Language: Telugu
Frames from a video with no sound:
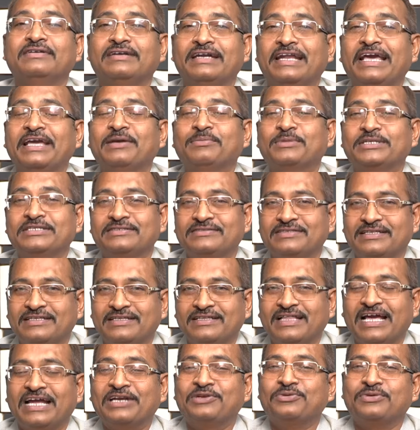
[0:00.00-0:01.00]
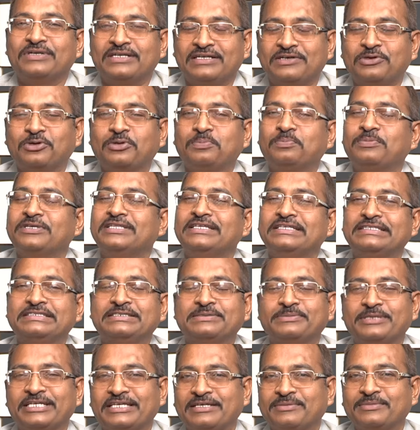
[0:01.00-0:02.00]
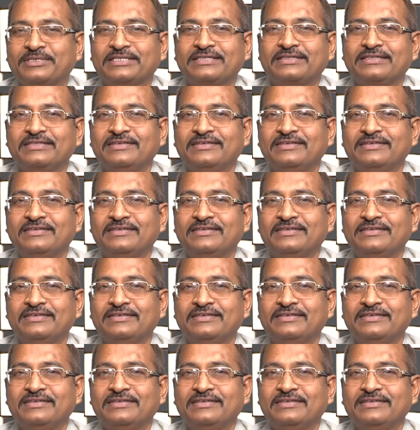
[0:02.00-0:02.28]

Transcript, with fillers: డైమండ్స్ అనేది అటువంటి గొప్ప దేశం ఆయన